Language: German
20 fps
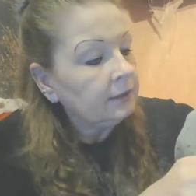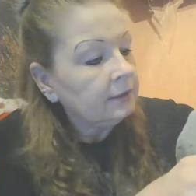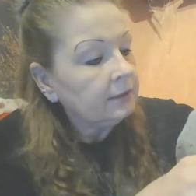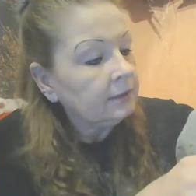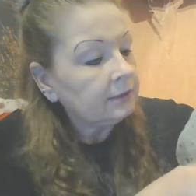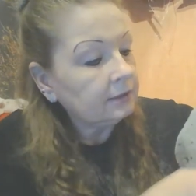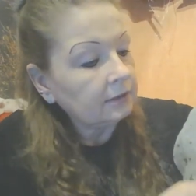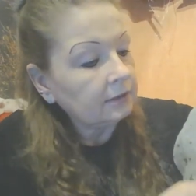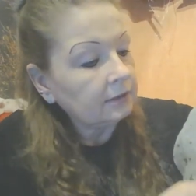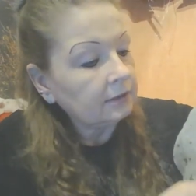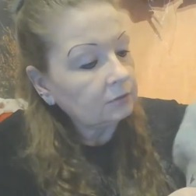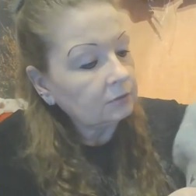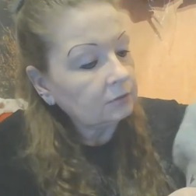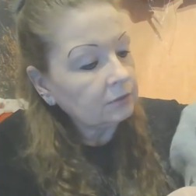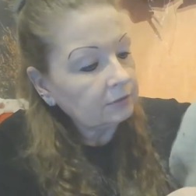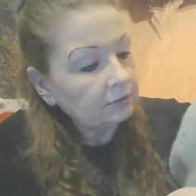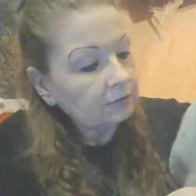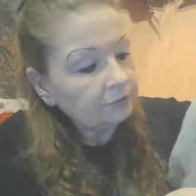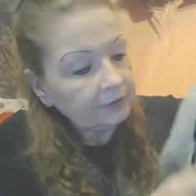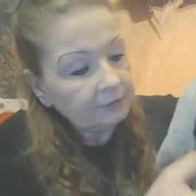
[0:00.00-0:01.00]
Ja, und
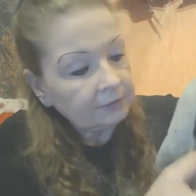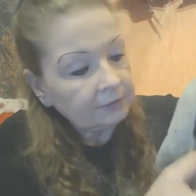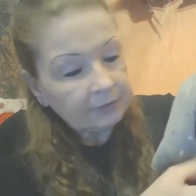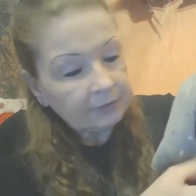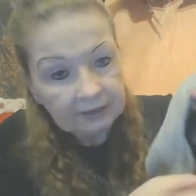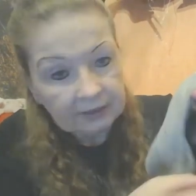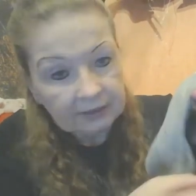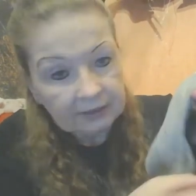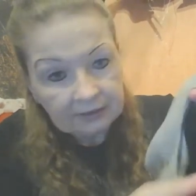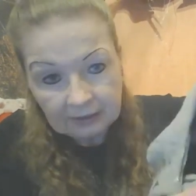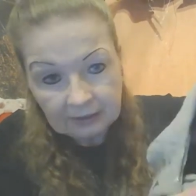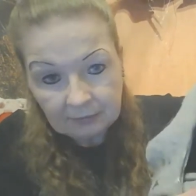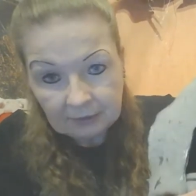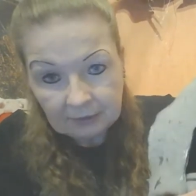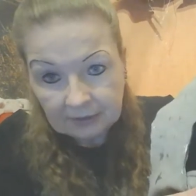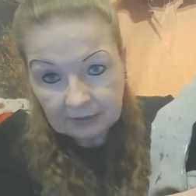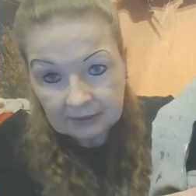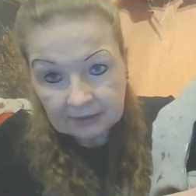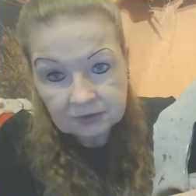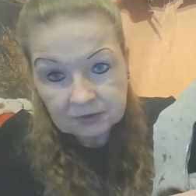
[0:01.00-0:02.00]
dann flemmt man das ab,
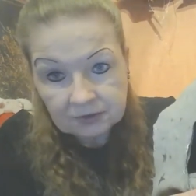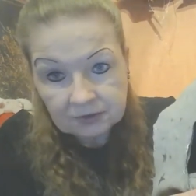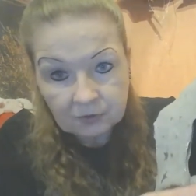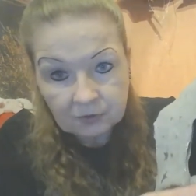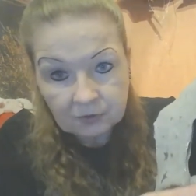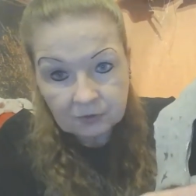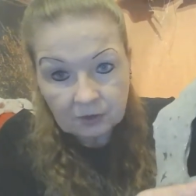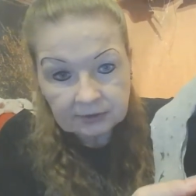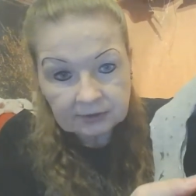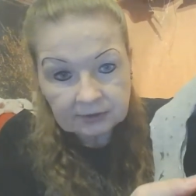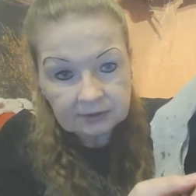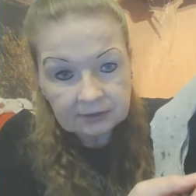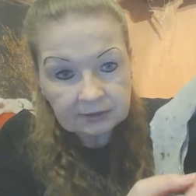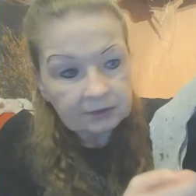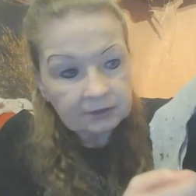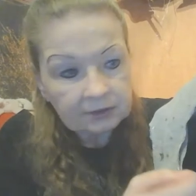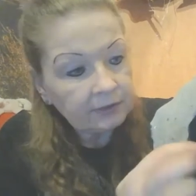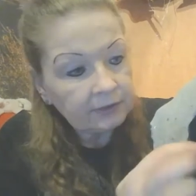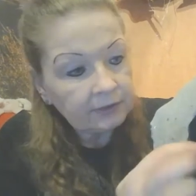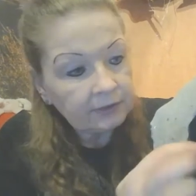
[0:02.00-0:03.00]
aber ganz
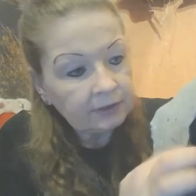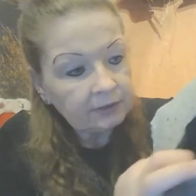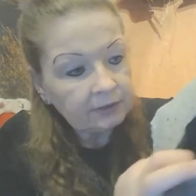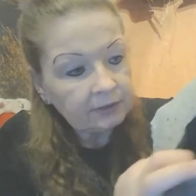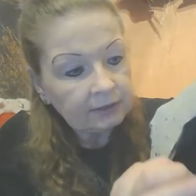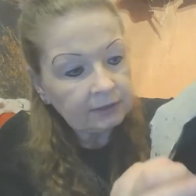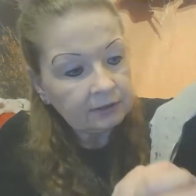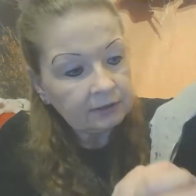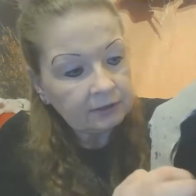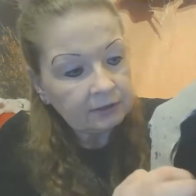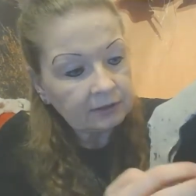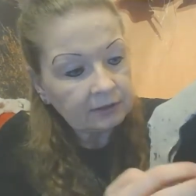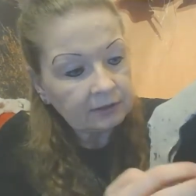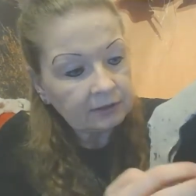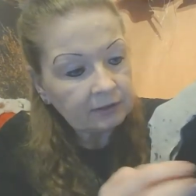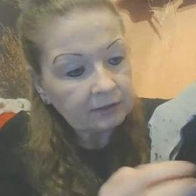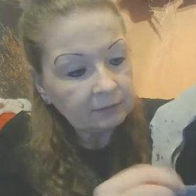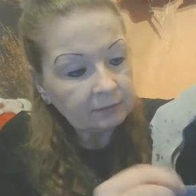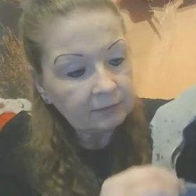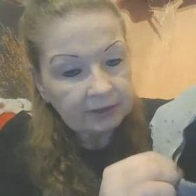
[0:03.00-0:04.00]
vorsichtig, weil ne, da
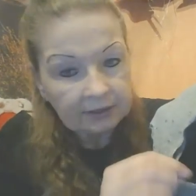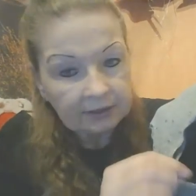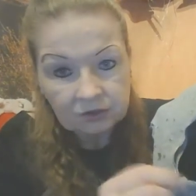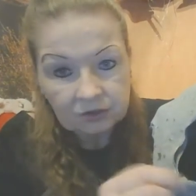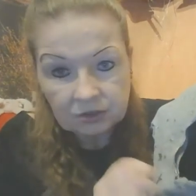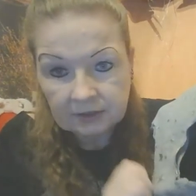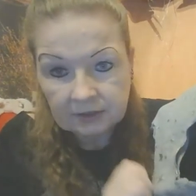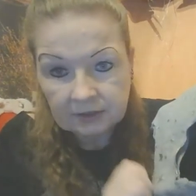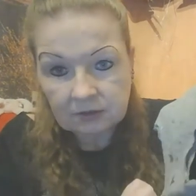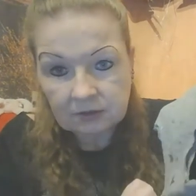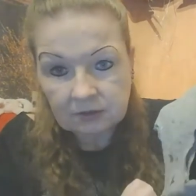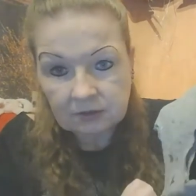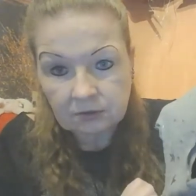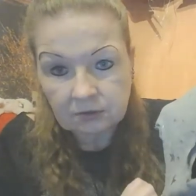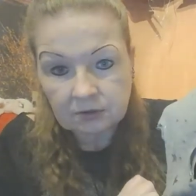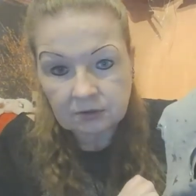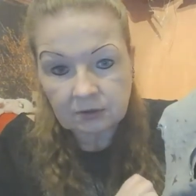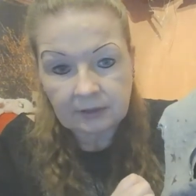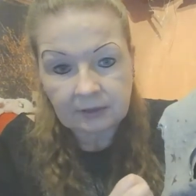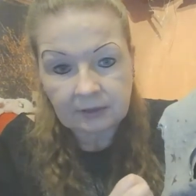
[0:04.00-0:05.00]
kann man ganz schnell sich
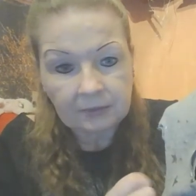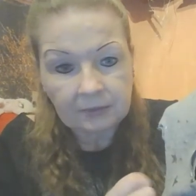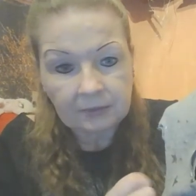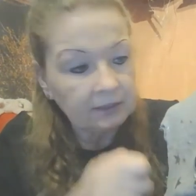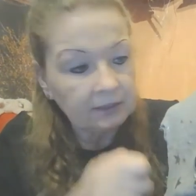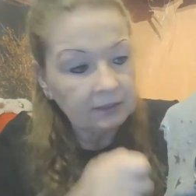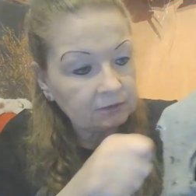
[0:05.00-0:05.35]
Löcher reinmachen.